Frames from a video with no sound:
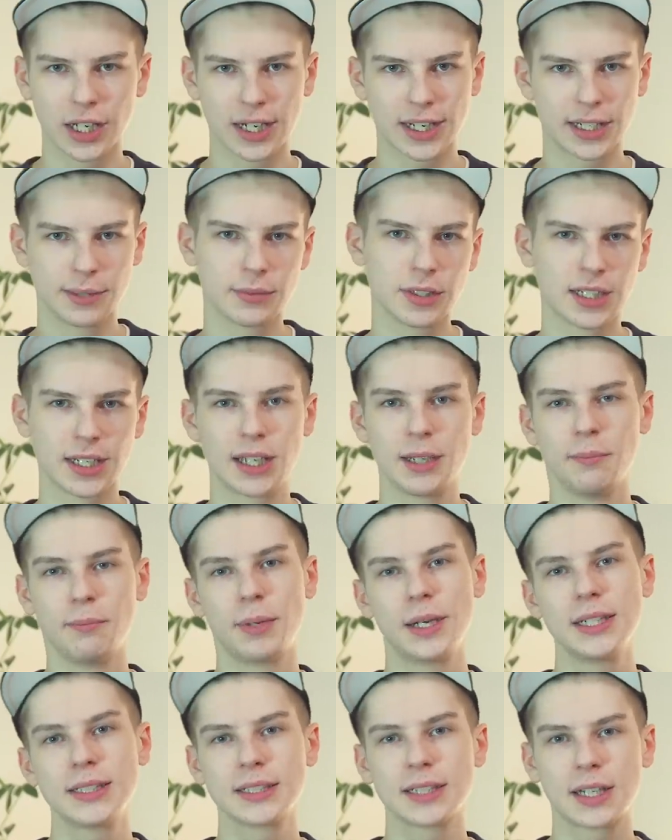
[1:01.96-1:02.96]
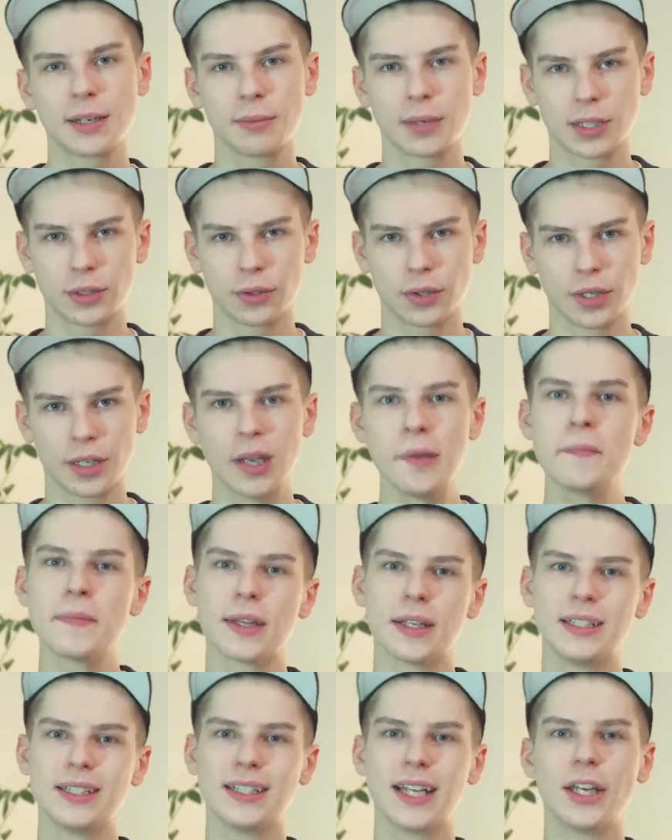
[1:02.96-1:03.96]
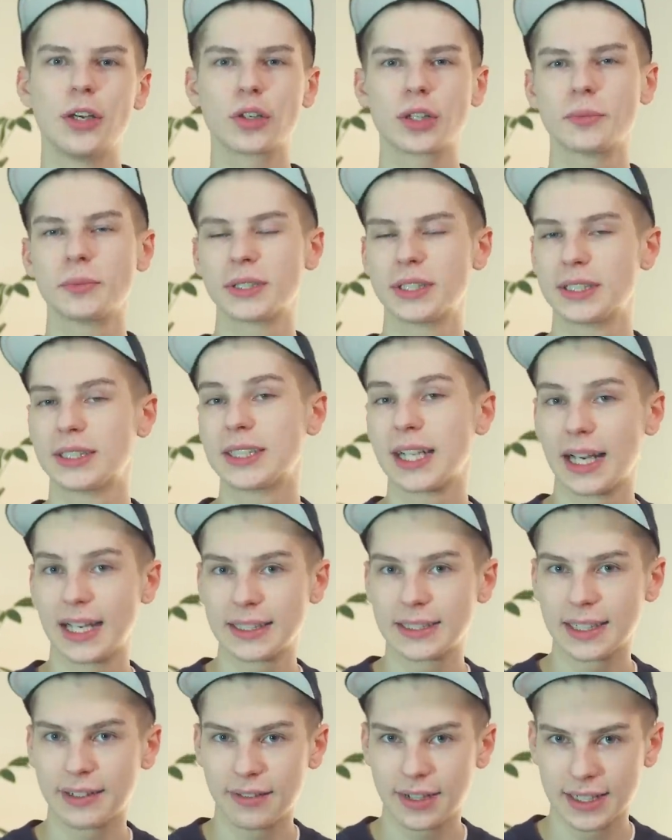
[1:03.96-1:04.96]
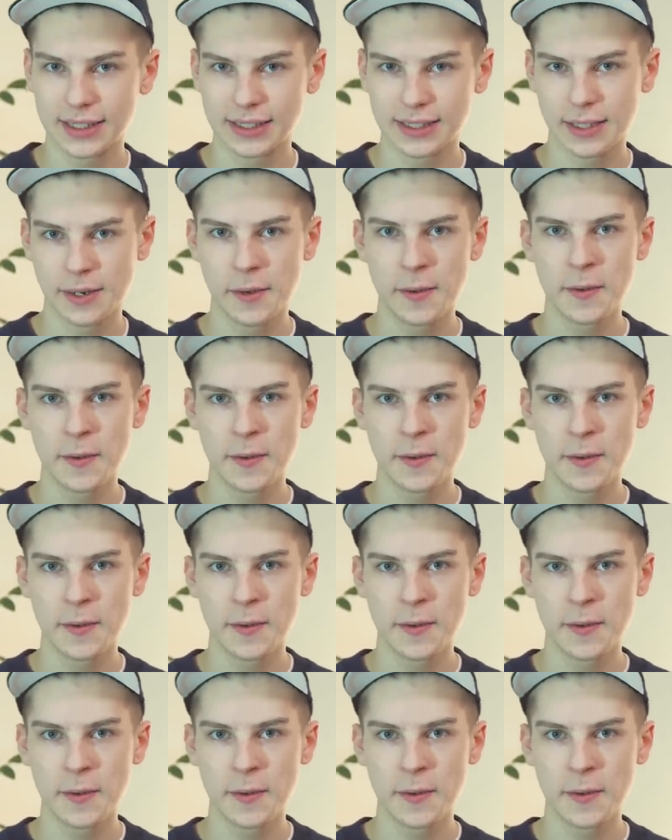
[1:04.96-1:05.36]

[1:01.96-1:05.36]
каким-то таким признаком, который не дает им социального социализоваться.